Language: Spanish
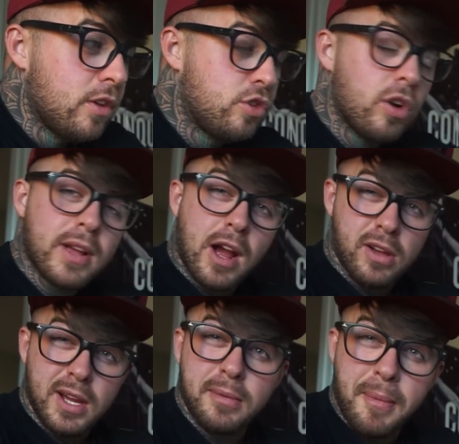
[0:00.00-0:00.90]
Yo lo que
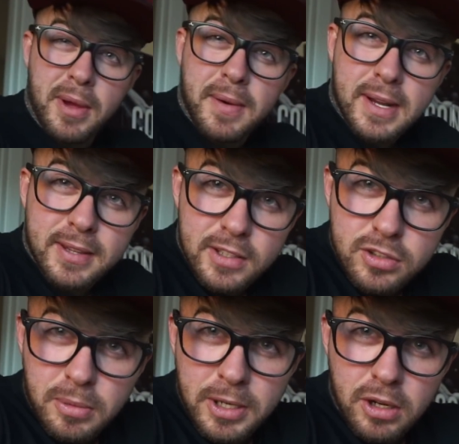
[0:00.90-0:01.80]
hago, digamos, me voy de
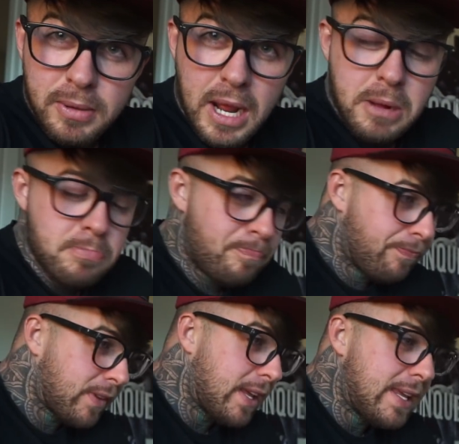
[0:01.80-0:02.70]
vacaciones con mi novia,
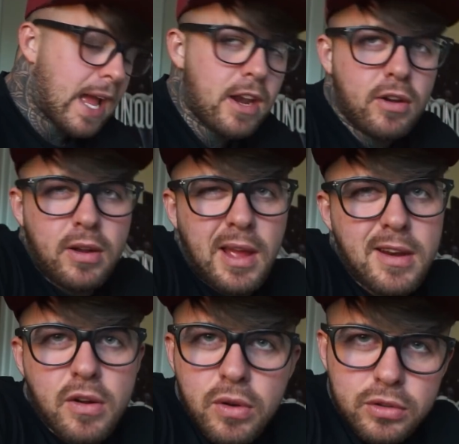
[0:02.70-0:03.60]
y ya no, ya
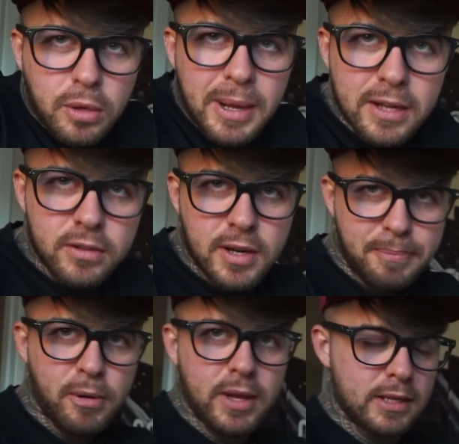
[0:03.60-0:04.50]
no conto macros ni
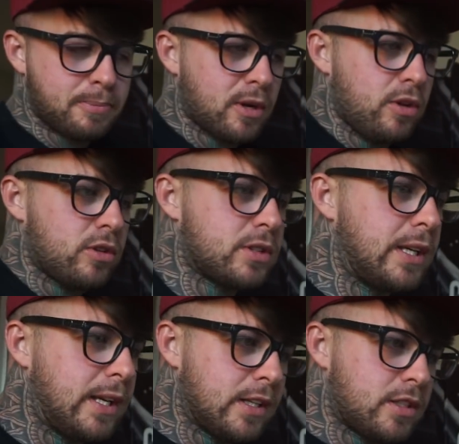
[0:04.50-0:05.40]
pollas, pero yo
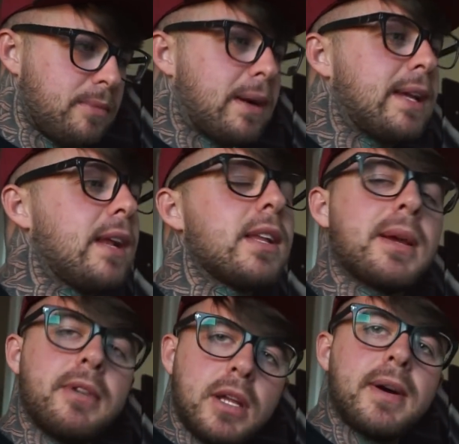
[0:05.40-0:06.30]
si, si imagínate
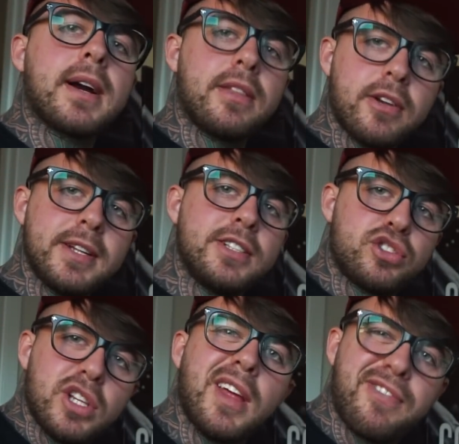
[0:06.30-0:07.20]
que me voy de vacaciones y
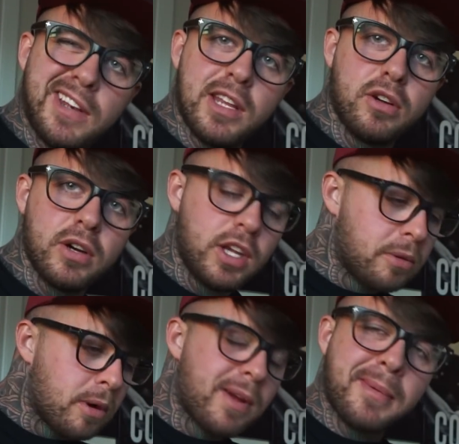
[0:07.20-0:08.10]
estoy definido, y
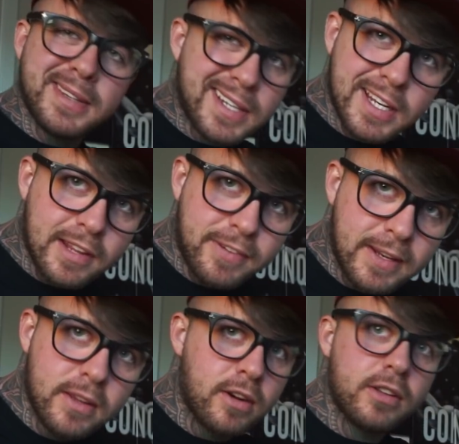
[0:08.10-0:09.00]
yo me voy a mantener
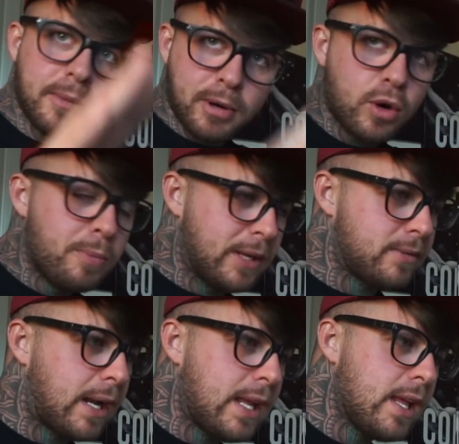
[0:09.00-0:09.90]
definido, no te
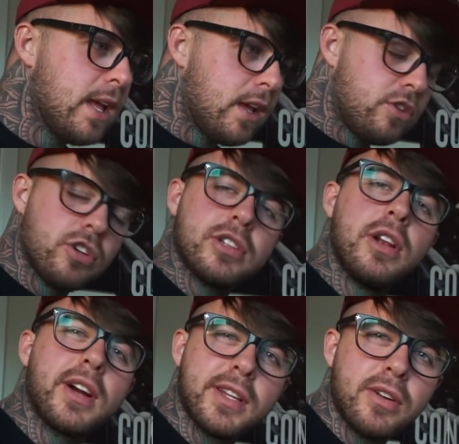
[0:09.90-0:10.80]
preocupes, ¿vale? Yo sé
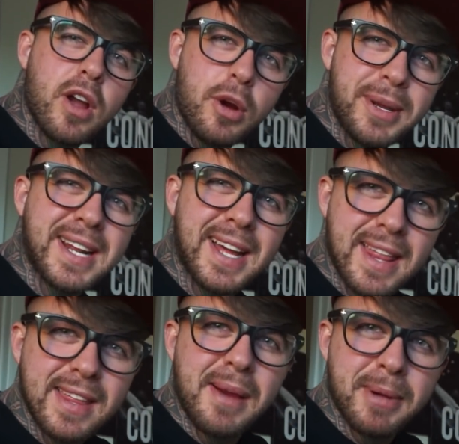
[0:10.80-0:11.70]
lo que tengo que comer
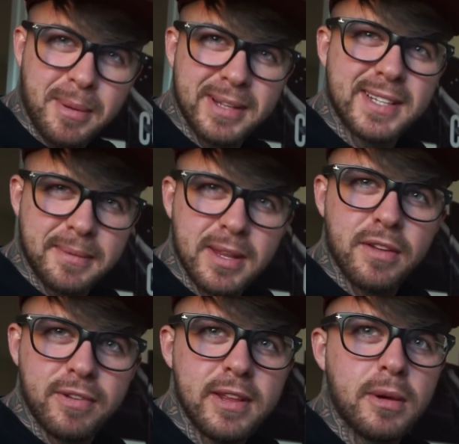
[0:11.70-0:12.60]
cada día para mantenerme
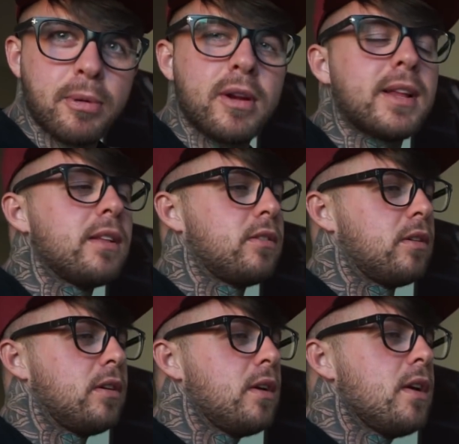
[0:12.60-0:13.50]
definido, por lo tanto,
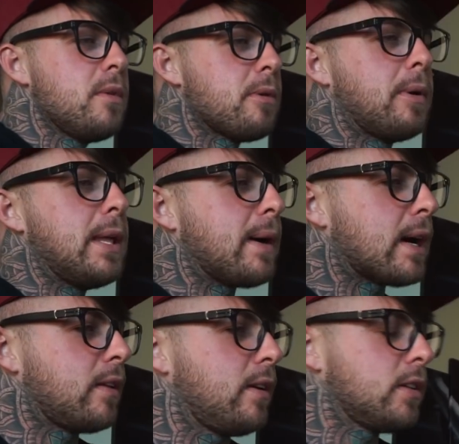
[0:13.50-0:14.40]
me voy de
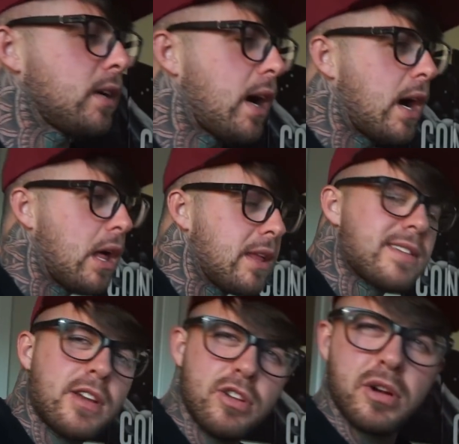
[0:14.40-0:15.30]
vacaciones, ah,
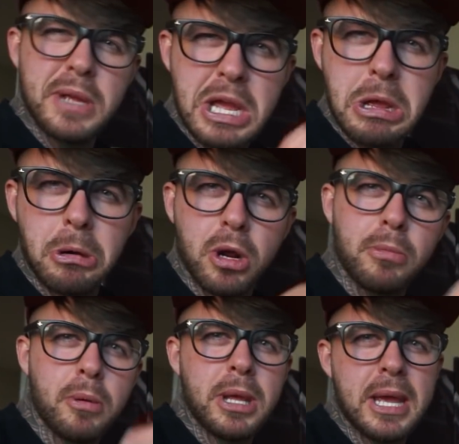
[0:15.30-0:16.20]
desayuno bien,
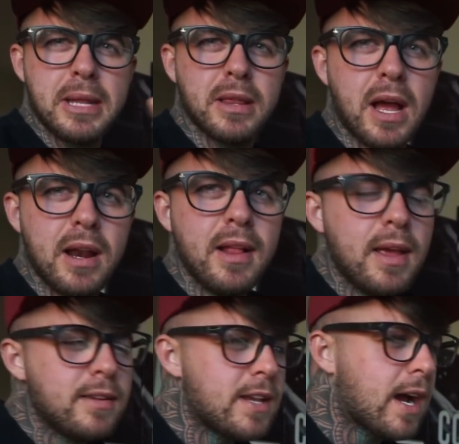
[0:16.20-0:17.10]
como bien, tal,
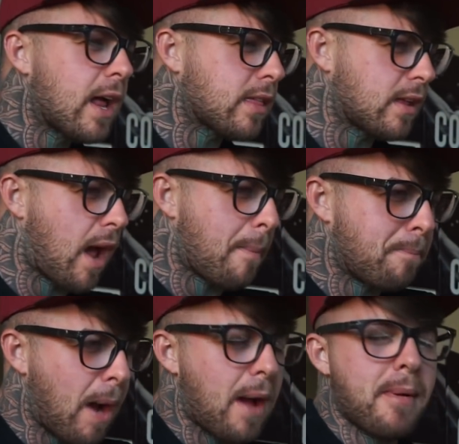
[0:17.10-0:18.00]
llega la cena,
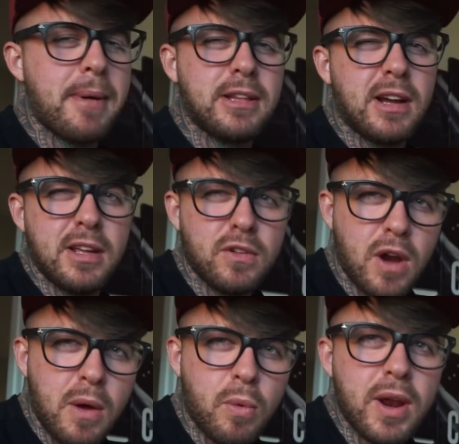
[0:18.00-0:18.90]
pa, me meto ahí
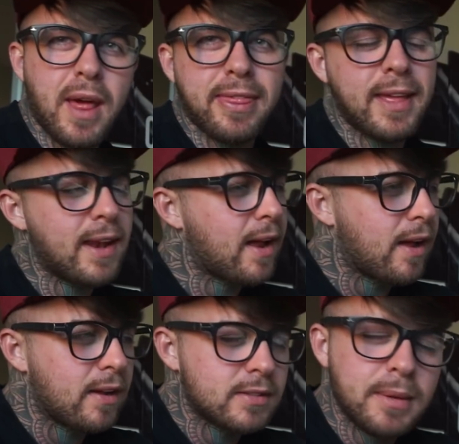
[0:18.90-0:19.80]
una buena
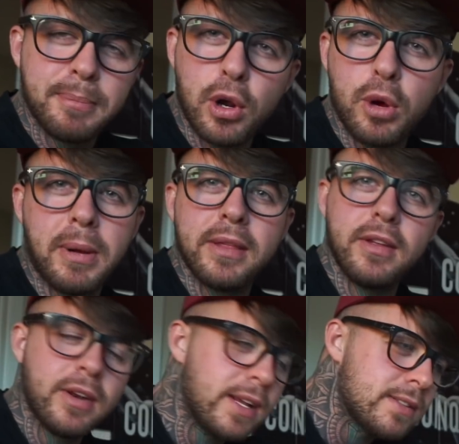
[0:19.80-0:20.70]
cena, sin
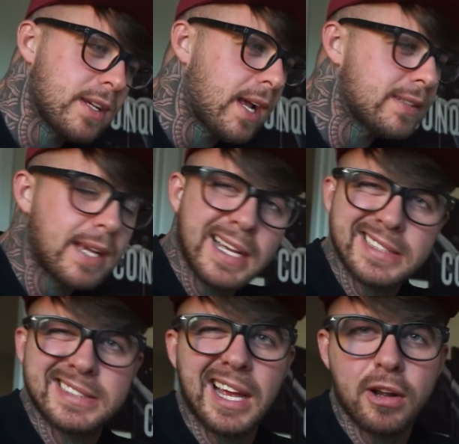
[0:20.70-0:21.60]
preocupaciones, grasa
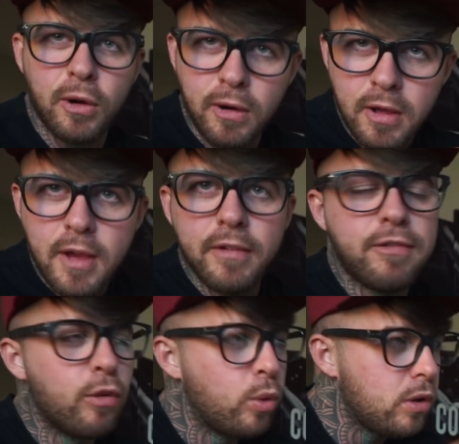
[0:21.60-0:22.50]
saco,
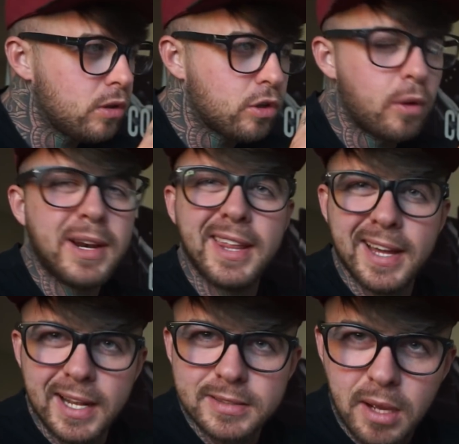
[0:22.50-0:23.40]
full, doble de
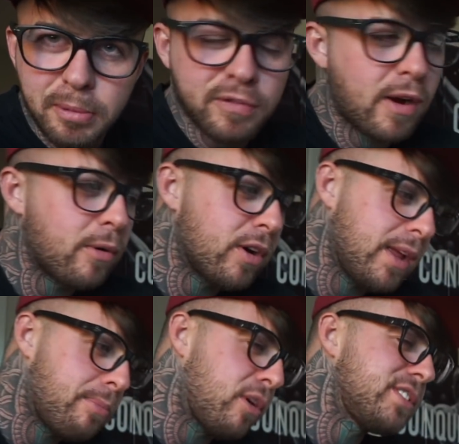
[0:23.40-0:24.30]
grasa, por favor,
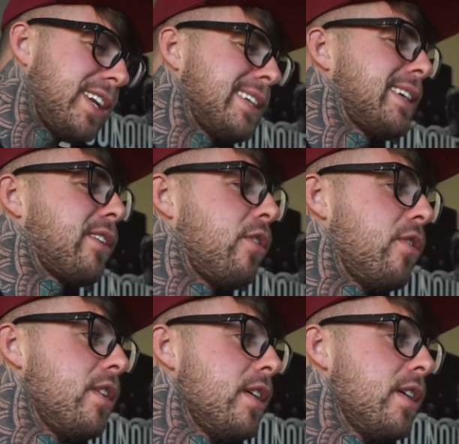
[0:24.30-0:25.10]
y postre a saco,